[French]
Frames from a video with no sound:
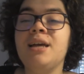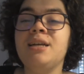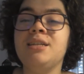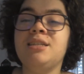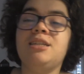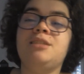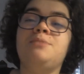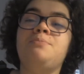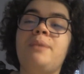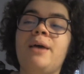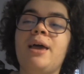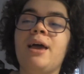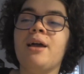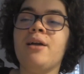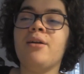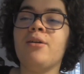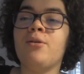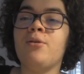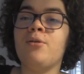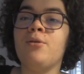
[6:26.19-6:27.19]
J'espère
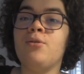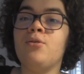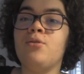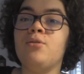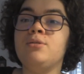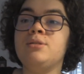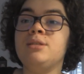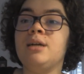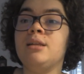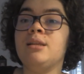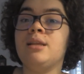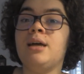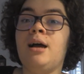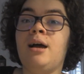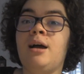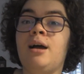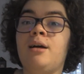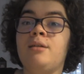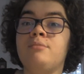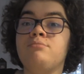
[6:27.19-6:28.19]
que ça
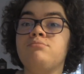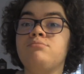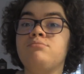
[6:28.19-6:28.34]
t'a